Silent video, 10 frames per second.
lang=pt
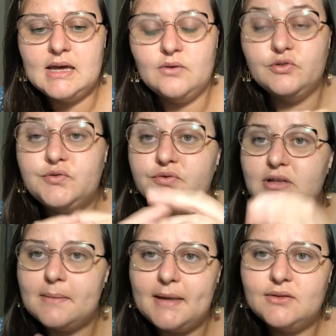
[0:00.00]
os
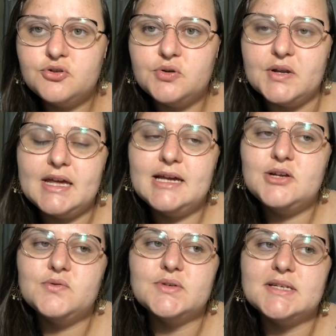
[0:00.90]
fundamentos
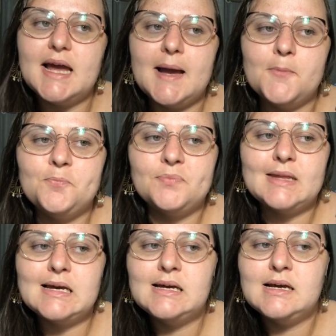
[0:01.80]
jurídicos é
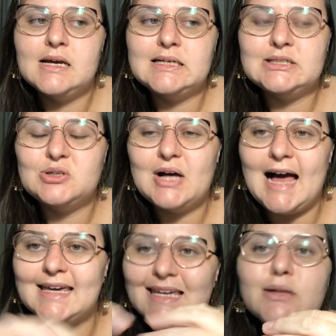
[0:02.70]

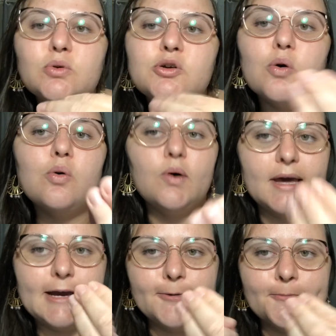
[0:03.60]
aquilo que
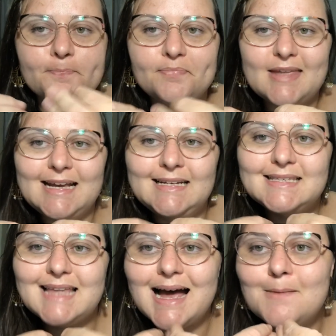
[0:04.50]
ocorreu
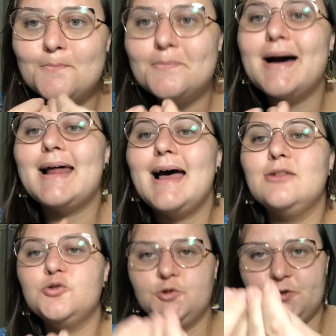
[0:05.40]
está
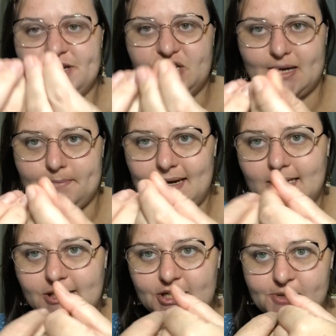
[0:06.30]
amparado
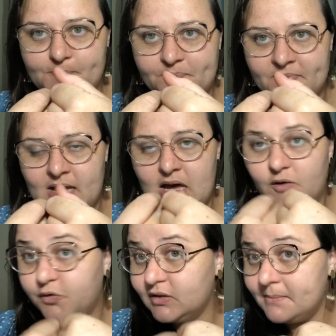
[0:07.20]
juridicamente?
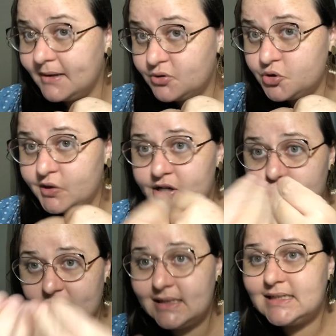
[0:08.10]
Fundamento
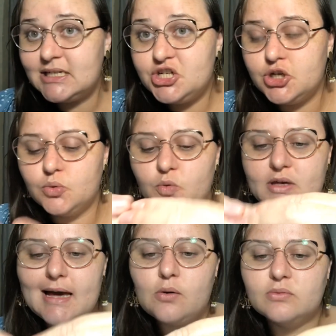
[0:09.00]
jurídico é nesse sentido. O
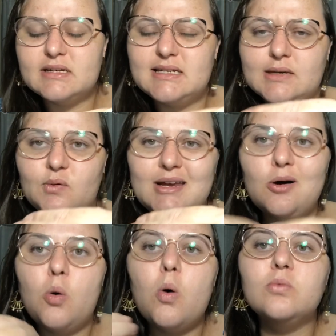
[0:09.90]
que aconteceu, ele
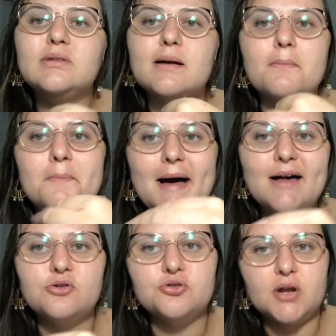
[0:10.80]
encontra
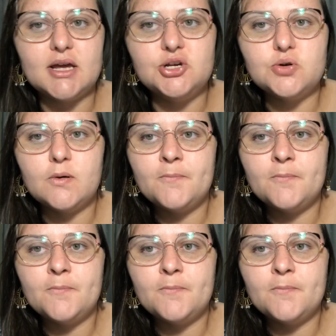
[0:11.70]
amparo jurídico?